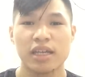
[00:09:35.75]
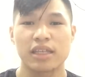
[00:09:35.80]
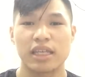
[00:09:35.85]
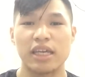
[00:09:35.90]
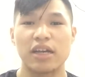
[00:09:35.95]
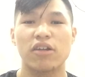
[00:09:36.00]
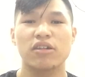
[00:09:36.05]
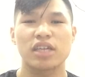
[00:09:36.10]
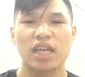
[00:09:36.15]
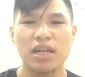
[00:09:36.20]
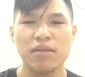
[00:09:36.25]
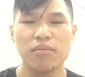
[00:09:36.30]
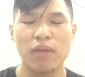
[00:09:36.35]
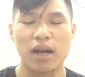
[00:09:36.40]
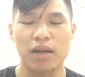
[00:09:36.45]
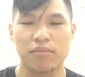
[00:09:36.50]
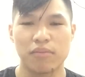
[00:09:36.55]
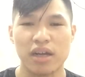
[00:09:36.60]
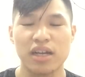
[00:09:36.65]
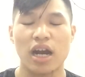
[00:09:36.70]
Chỉ có chính
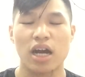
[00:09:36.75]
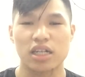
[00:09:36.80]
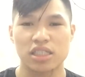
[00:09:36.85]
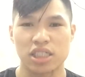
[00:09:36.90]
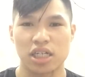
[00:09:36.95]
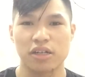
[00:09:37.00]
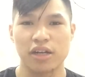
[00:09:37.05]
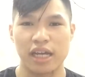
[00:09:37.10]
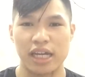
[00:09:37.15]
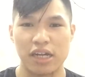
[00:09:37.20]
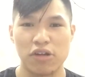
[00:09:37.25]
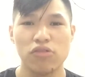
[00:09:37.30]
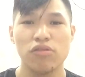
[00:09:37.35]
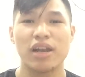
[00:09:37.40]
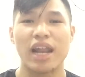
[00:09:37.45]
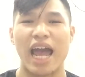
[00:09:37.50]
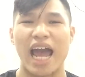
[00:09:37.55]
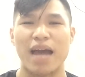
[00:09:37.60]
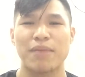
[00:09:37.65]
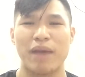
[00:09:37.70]
mình mới thật sự hiểu
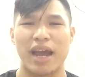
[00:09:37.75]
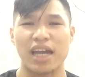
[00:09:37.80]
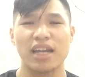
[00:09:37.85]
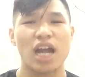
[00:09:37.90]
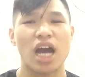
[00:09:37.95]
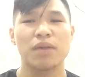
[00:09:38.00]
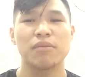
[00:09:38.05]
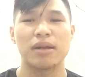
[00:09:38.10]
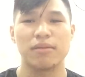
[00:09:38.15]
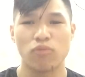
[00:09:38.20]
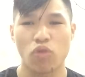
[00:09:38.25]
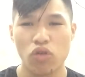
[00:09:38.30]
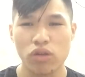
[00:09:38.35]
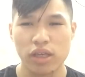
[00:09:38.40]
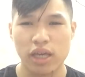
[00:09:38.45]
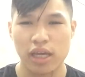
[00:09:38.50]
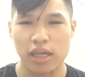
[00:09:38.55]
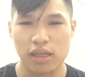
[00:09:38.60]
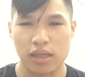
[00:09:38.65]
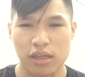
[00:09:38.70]
là bản thân mình
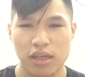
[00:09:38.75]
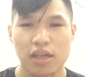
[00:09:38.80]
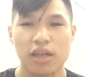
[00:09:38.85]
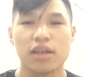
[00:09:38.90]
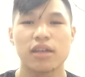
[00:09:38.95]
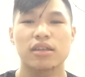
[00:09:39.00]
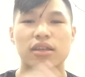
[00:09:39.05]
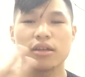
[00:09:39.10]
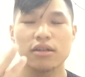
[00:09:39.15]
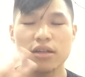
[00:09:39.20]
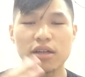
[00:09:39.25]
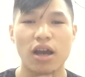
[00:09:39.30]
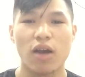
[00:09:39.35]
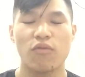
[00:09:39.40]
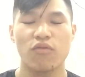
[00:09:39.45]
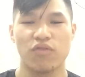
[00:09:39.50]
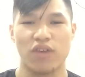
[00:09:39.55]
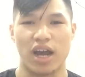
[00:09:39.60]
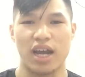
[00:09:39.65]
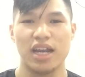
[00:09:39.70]
muốn gì, chứ
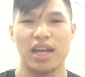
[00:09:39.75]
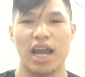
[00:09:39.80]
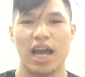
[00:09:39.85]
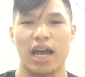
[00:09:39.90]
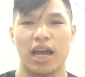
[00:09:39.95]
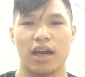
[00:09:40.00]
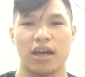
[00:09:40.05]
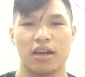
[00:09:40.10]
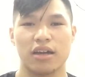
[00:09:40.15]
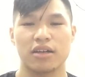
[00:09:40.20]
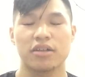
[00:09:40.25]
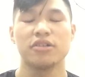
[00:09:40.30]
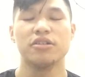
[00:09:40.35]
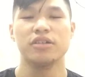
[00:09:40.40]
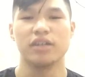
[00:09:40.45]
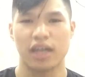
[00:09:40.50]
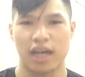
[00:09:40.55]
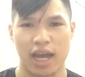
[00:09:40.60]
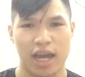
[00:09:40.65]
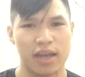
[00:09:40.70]
không phải là
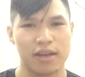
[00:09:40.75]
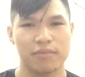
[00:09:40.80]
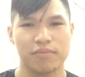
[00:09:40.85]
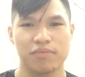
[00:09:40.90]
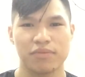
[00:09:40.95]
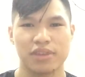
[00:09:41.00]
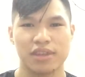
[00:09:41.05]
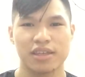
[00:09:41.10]
người khác.